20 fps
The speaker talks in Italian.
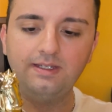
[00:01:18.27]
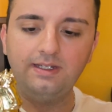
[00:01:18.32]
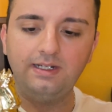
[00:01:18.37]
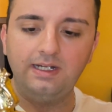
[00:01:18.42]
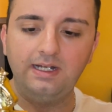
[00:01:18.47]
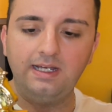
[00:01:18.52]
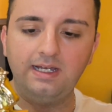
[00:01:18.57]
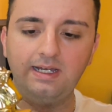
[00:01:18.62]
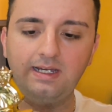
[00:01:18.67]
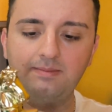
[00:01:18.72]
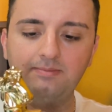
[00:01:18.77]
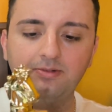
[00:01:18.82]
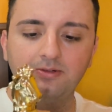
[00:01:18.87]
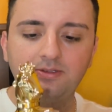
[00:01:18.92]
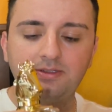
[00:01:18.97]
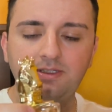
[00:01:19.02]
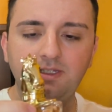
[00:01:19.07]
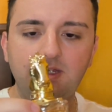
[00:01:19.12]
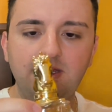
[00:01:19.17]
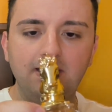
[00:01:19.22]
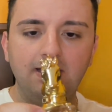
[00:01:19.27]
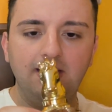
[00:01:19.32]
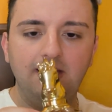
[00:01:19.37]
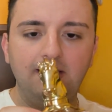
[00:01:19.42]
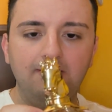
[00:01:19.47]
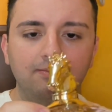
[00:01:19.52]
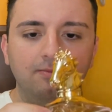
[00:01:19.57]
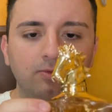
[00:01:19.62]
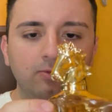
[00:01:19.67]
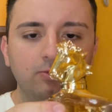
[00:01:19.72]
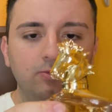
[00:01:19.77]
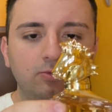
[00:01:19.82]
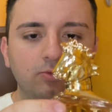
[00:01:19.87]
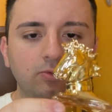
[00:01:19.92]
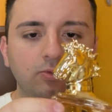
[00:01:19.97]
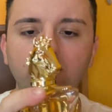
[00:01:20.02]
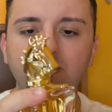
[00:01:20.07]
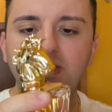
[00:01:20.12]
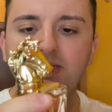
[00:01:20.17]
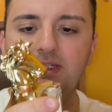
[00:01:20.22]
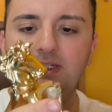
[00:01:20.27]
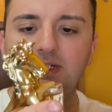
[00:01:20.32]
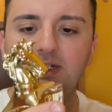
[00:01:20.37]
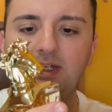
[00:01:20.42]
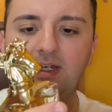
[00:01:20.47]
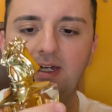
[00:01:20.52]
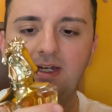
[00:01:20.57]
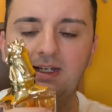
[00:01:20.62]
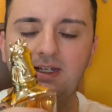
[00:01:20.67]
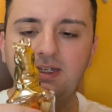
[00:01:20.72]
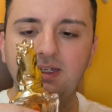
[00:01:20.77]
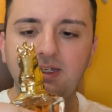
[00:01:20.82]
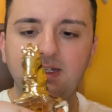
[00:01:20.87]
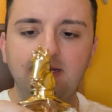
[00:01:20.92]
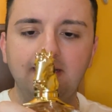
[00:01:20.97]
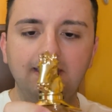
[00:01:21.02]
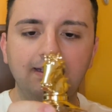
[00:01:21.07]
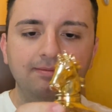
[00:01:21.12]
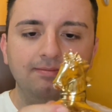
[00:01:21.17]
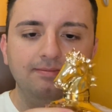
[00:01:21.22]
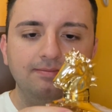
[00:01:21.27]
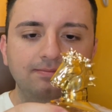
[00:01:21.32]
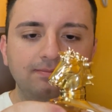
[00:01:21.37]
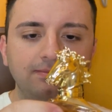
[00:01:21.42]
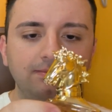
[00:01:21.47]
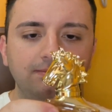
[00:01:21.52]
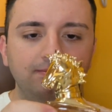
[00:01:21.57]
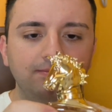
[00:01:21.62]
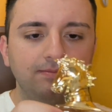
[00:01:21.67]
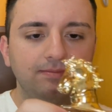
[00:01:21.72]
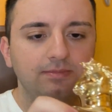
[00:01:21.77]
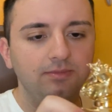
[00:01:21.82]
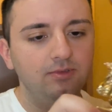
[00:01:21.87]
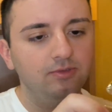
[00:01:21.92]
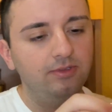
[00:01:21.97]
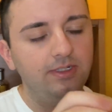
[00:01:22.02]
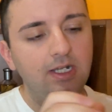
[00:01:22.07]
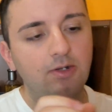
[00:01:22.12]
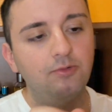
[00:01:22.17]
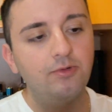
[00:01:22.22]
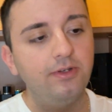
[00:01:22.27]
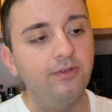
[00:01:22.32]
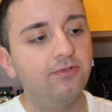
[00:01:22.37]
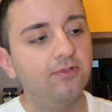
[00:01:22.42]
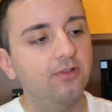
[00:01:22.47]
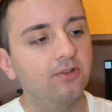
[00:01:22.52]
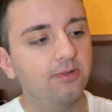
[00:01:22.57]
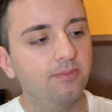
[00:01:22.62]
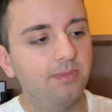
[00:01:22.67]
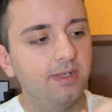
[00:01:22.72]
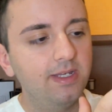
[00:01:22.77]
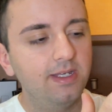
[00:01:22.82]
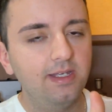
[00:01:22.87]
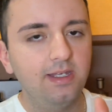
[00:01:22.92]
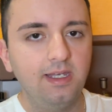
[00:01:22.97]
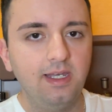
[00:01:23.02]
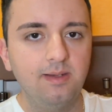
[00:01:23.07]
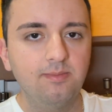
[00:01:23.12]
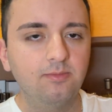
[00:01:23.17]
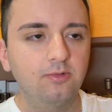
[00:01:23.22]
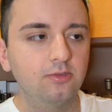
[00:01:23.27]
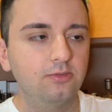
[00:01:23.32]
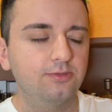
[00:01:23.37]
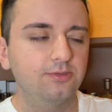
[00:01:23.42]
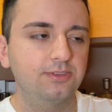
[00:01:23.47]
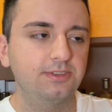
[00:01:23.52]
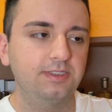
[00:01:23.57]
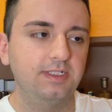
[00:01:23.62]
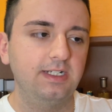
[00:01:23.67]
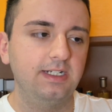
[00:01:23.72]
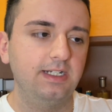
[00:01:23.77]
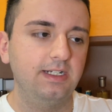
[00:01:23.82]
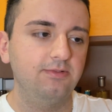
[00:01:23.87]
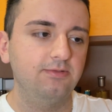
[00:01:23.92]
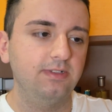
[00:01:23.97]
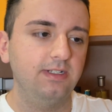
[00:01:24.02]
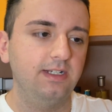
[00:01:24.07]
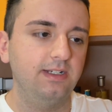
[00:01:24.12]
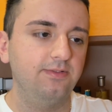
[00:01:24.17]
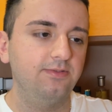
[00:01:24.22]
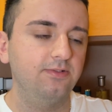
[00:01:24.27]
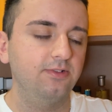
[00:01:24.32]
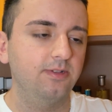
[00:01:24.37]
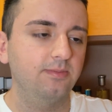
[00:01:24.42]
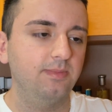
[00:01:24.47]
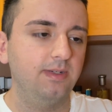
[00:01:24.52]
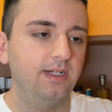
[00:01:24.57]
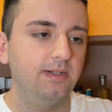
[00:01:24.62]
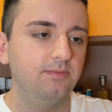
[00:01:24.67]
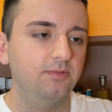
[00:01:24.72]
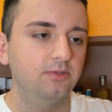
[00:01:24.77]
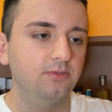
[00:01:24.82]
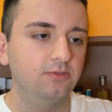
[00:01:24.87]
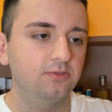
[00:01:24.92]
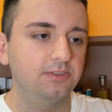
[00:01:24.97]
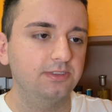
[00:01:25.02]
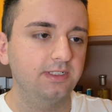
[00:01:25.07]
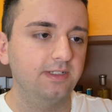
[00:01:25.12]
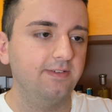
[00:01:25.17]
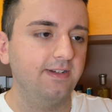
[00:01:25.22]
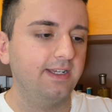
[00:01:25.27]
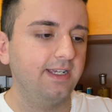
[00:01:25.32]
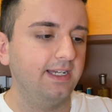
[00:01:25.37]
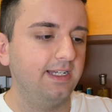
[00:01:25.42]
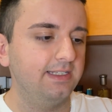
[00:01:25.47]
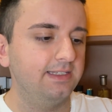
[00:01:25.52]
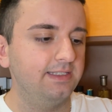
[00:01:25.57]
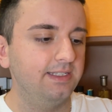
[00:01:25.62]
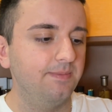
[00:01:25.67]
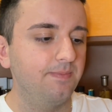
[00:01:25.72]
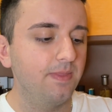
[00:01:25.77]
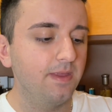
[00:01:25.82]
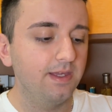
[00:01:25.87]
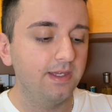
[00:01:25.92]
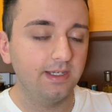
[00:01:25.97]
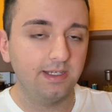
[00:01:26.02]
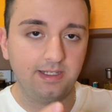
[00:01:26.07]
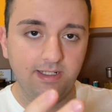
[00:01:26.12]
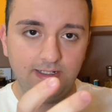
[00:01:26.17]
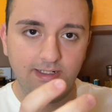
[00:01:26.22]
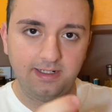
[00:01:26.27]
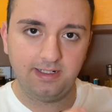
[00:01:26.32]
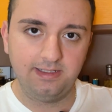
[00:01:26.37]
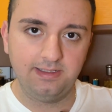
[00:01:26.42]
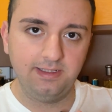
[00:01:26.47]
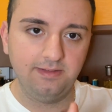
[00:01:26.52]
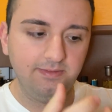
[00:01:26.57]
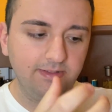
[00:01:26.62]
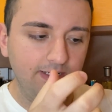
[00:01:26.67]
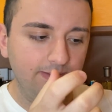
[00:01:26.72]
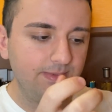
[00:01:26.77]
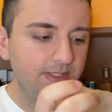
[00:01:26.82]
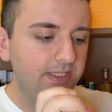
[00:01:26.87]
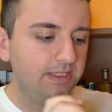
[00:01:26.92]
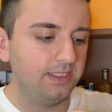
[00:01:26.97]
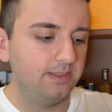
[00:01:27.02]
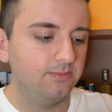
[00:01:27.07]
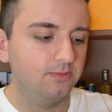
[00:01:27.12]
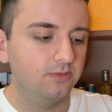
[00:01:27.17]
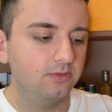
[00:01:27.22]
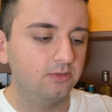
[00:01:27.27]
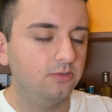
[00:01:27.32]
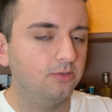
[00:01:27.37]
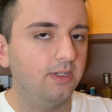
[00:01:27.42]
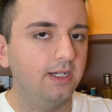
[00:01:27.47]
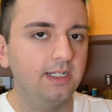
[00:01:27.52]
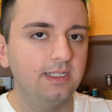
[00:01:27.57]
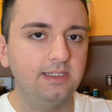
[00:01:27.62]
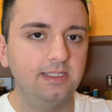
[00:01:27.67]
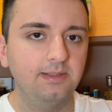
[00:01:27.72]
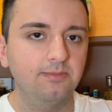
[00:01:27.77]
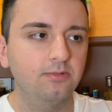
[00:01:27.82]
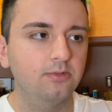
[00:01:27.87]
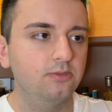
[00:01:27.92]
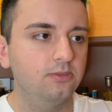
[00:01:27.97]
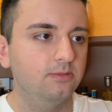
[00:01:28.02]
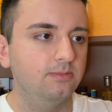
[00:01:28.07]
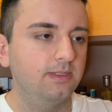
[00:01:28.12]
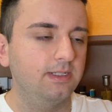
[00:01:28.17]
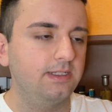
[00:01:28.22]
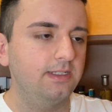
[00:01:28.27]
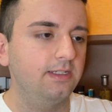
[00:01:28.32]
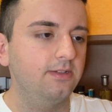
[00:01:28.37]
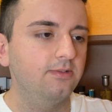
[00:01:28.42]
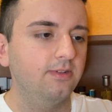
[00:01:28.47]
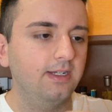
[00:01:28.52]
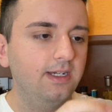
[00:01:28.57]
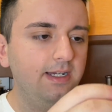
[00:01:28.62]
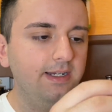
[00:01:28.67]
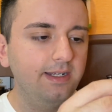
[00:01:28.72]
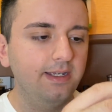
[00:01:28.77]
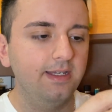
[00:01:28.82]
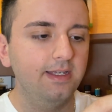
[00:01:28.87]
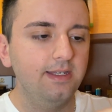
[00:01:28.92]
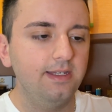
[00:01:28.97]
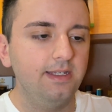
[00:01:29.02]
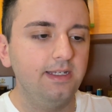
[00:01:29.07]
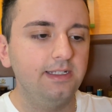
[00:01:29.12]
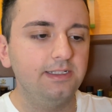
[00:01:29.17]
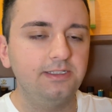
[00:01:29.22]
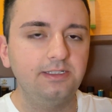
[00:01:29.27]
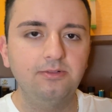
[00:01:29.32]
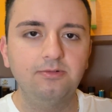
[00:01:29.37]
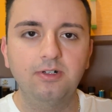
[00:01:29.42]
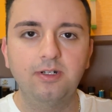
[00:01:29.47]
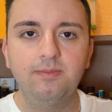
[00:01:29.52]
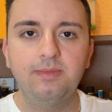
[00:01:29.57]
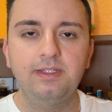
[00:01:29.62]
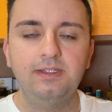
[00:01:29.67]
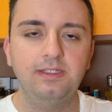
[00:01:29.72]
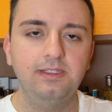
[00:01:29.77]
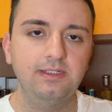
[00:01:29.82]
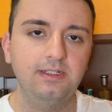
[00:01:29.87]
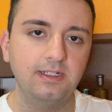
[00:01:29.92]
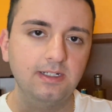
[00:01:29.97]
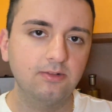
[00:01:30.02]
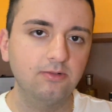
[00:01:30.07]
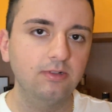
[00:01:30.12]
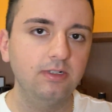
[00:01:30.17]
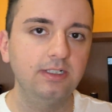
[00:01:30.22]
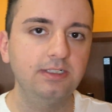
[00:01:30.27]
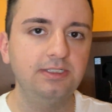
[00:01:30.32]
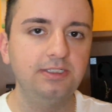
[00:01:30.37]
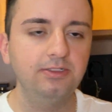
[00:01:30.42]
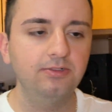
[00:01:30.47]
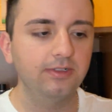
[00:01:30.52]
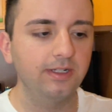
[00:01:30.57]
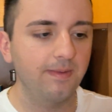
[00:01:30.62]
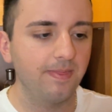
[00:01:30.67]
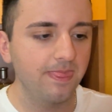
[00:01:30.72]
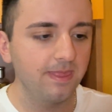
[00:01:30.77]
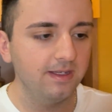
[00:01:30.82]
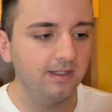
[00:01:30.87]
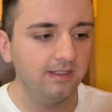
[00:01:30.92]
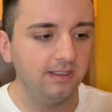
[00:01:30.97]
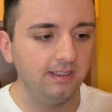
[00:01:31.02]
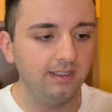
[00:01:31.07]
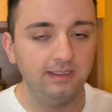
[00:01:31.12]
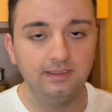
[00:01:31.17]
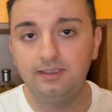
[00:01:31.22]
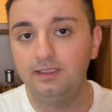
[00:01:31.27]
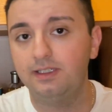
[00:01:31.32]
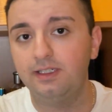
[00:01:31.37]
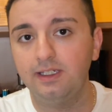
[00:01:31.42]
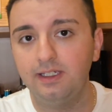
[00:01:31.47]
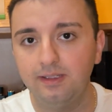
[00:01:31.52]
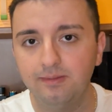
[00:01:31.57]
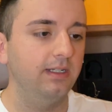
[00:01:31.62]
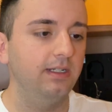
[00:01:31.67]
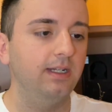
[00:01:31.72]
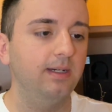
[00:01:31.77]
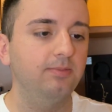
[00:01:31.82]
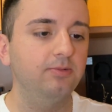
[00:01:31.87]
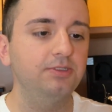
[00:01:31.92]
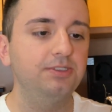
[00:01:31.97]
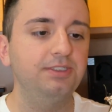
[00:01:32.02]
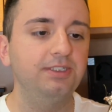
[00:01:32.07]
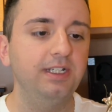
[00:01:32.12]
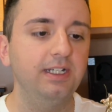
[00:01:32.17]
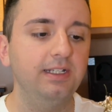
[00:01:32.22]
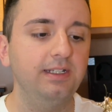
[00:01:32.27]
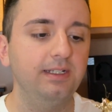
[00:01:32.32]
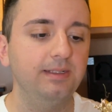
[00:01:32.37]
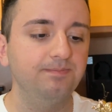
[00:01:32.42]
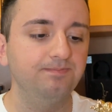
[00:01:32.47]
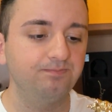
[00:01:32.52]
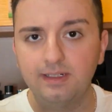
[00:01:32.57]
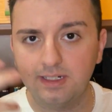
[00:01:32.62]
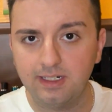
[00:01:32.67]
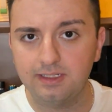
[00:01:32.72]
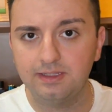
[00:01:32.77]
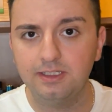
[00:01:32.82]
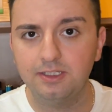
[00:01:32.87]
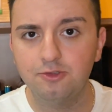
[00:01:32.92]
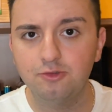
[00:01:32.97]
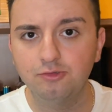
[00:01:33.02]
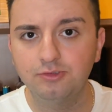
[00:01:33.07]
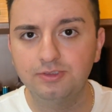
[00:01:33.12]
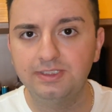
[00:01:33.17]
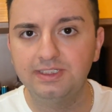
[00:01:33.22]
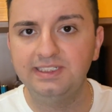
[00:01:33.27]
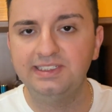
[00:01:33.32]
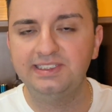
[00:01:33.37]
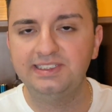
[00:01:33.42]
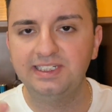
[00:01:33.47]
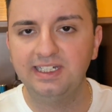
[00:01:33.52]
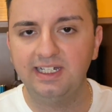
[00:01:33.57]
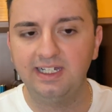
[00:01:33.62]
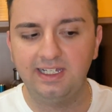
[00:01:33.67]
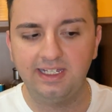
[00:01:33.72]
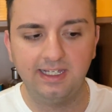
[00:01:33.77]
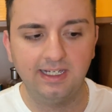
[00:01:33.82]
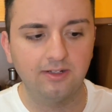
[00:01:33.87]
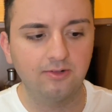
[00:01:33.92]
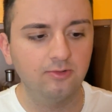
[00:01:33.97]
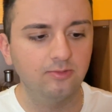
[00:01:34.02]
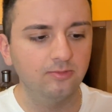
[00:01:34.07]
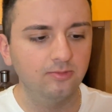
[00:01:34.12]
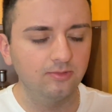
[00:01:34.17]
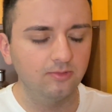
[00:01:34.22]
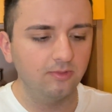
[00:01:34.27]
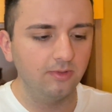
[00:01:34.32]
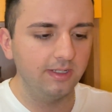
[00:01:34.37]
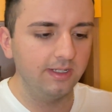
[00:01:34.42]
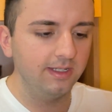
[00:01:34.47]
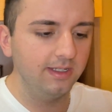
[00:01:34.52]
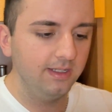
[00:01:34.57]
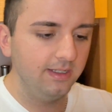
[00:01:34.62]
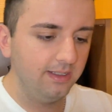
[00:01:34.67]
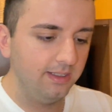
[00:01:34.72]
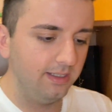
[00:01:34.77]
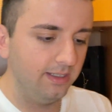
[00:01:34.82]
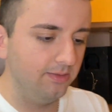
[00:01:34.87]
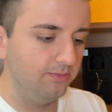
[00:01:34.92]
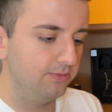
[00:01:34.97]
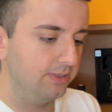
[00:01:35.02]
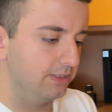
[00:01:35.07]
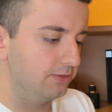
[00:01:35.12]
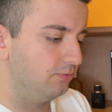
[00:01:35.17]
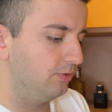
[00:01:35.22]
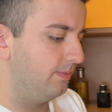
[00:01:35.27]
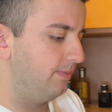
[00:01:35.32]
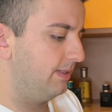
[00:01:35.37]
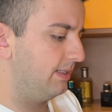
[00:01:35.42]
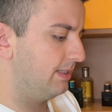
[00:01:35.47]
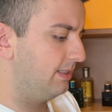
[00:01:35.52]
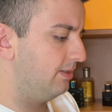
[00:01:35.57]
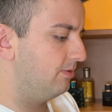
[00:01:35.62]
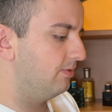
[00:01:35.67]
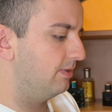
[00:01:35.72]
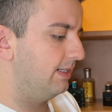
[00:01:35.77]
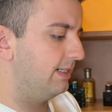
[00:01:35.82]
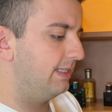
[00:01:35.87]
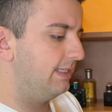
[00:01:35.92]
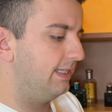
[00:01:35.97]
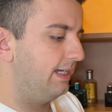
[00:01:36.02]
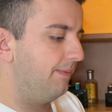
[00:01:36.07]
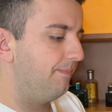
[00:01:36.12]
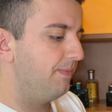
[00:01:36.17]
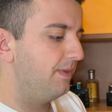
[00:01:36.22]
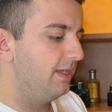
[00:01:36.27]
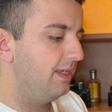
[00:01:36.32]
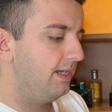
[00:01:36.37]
La bottiglia è molto, come dire, anche non è uniforme, è molto strana, ha una forma molto stravagante che la rende veramente molto alta, molto particolare e sicuramente nella collezione eh, di chi eh, la possiede rende giustizia e ha comunque eh, una sua particolarità.